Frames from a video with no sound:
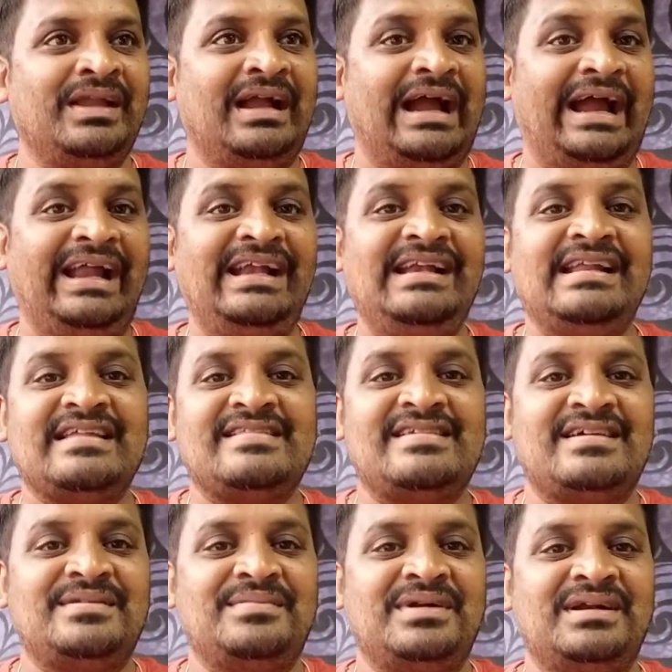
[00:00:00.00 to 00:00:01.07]
కైండ్నెస్
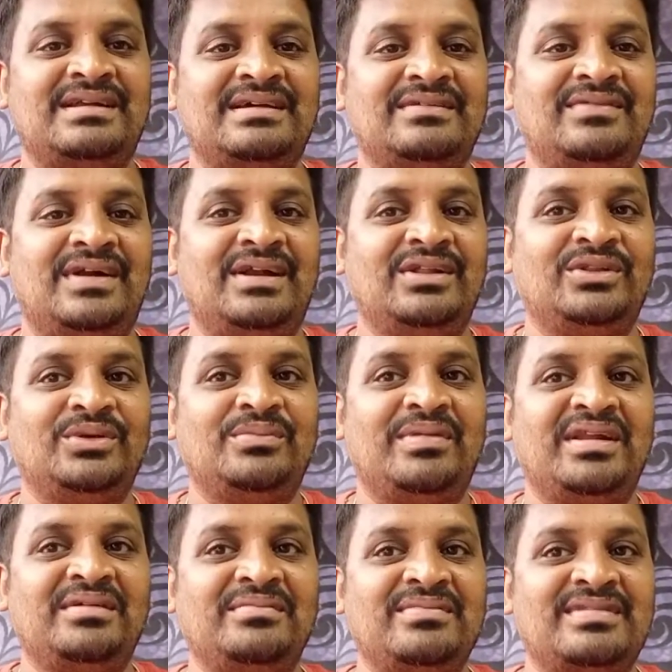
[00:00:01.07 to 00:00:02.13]
అనమాట వాళ్ళతో
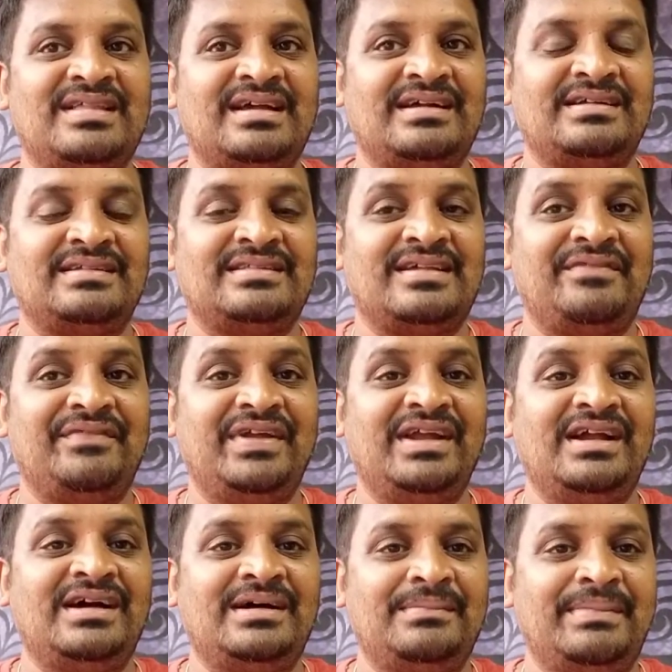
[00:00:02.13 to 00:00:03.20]
మనం
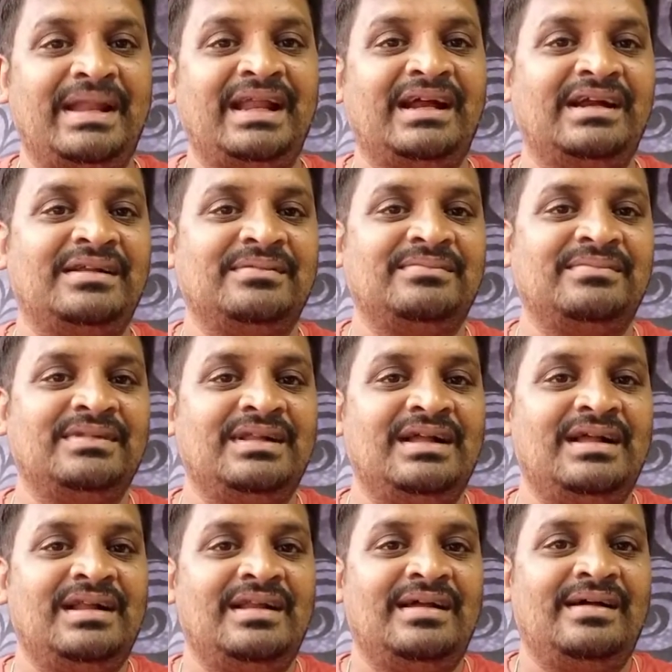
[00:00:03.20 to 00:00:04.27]
సవ్యంగా మెలగడం
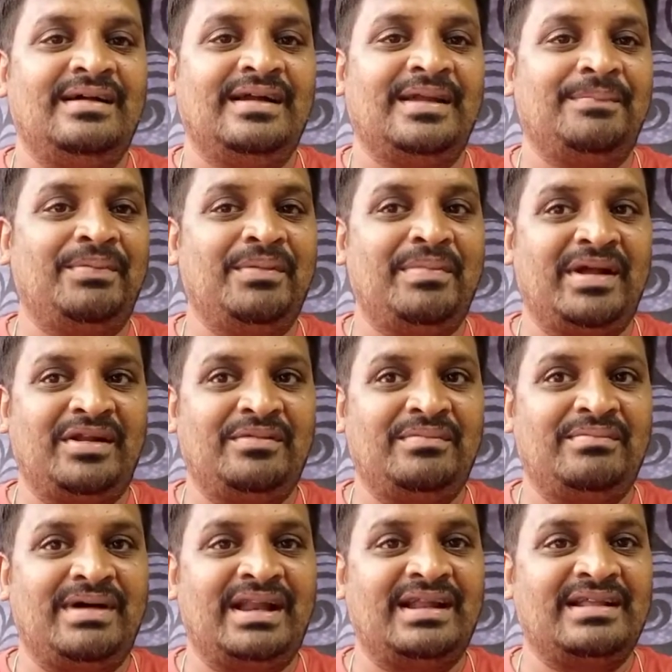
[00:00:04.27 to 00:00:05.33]
ఇప్పుడు మనం
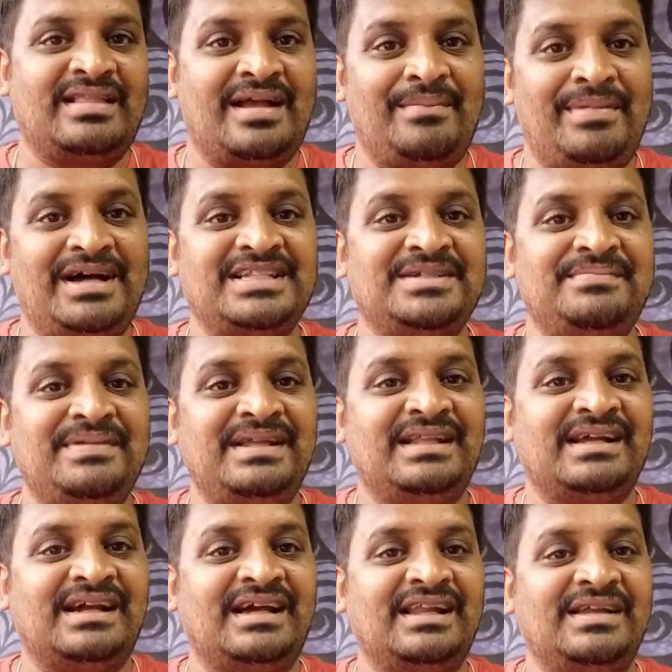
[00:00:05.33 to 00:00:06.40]
మన సమాజం మీద
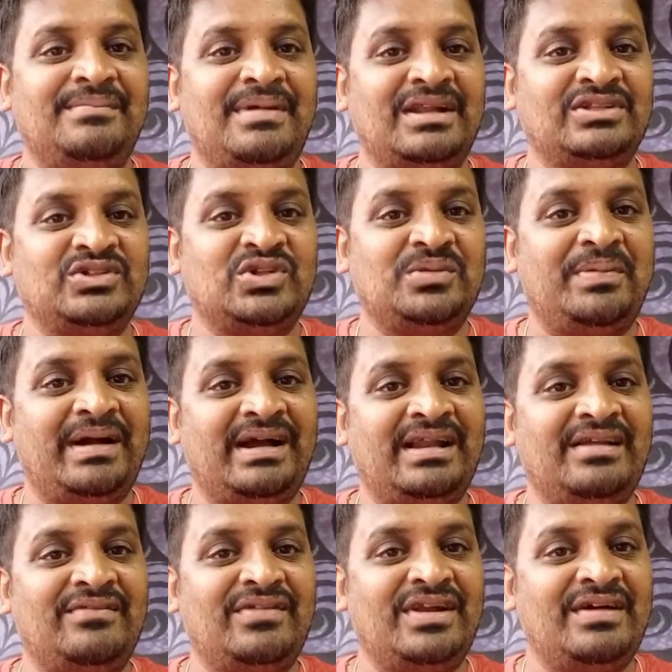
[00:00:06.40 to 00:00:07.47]
కానీ మన
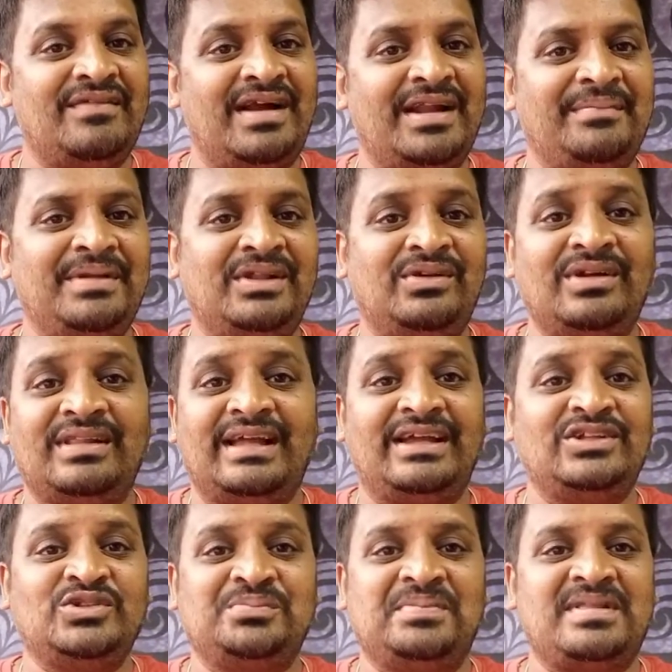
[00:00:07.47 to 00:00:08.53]
చుట్టుపక్కల ఉన్న వాళ్ళ మీద కూడా దయ
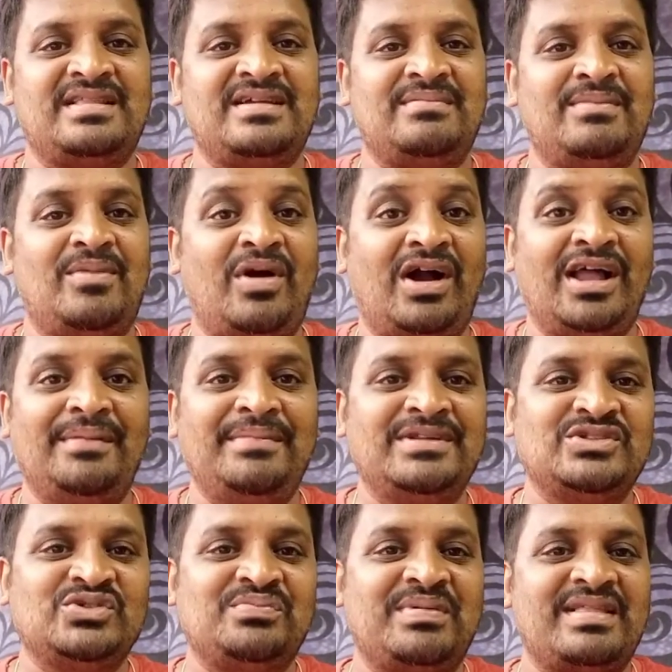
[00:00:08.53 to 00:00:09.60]
చూపిస్తాము మొక్కల మీద
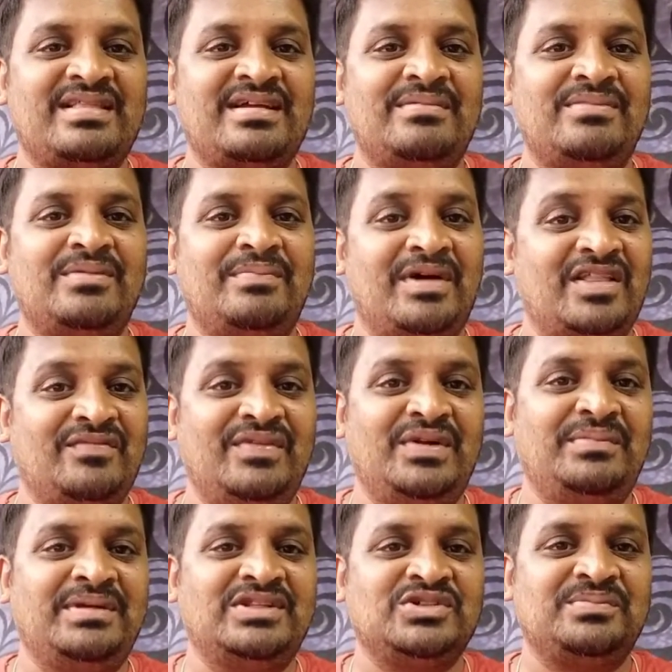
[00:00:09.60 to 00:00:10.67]
చూపిస్తాము పశువుల
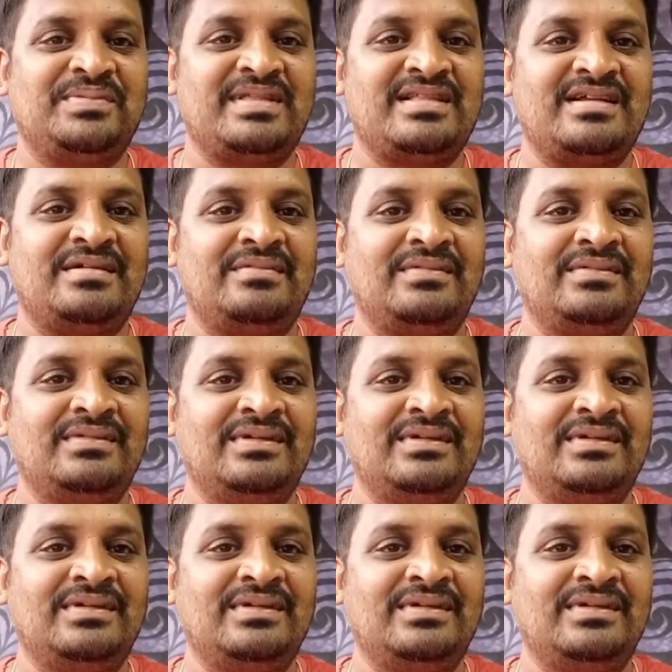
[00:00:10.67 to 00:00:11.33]
మీద చూపిస్తాము